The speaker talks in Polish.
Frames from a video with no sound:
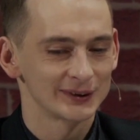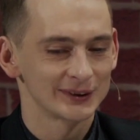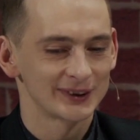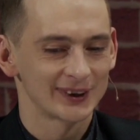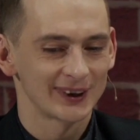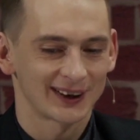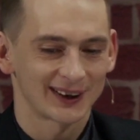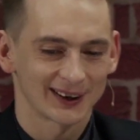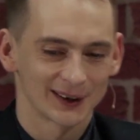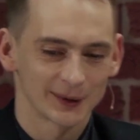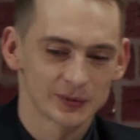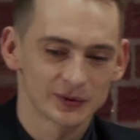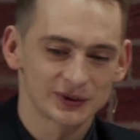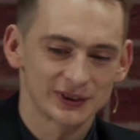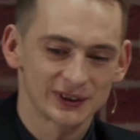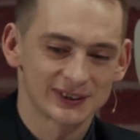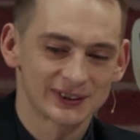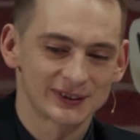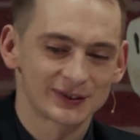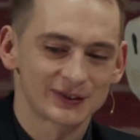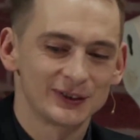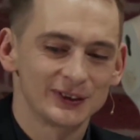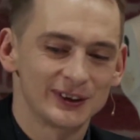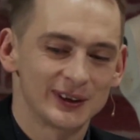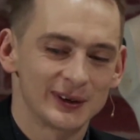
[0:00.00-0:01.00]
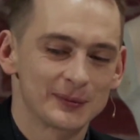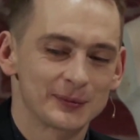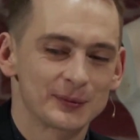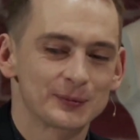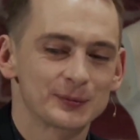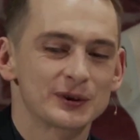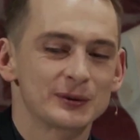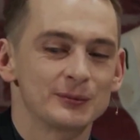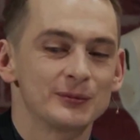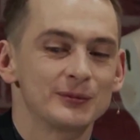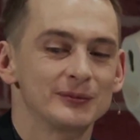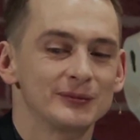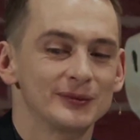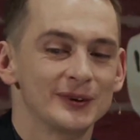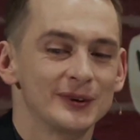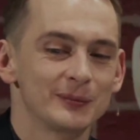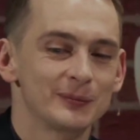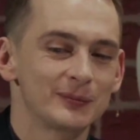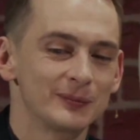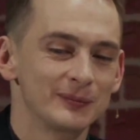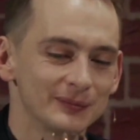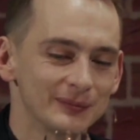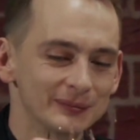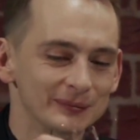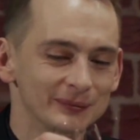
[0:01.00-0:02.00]
tak, przez chwilę przy... no,
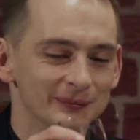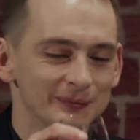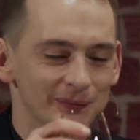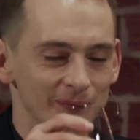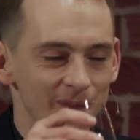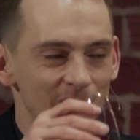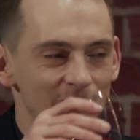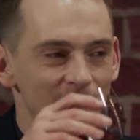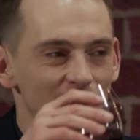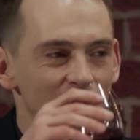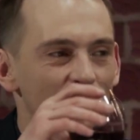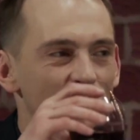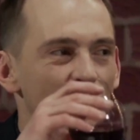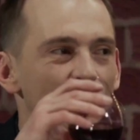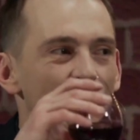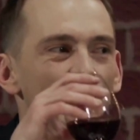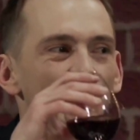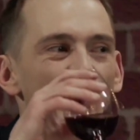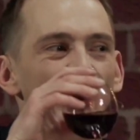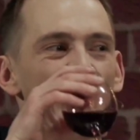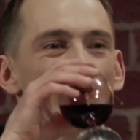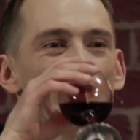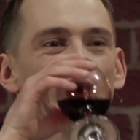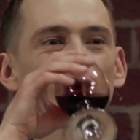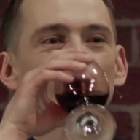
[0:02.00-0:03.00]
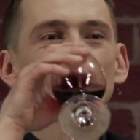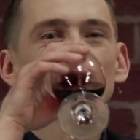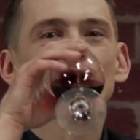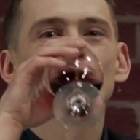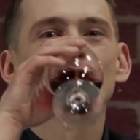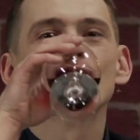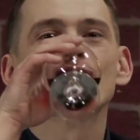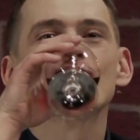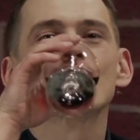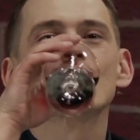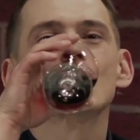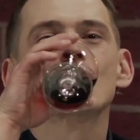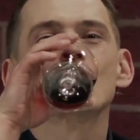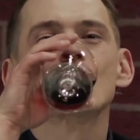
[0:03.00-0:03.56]
Kolegów kogo?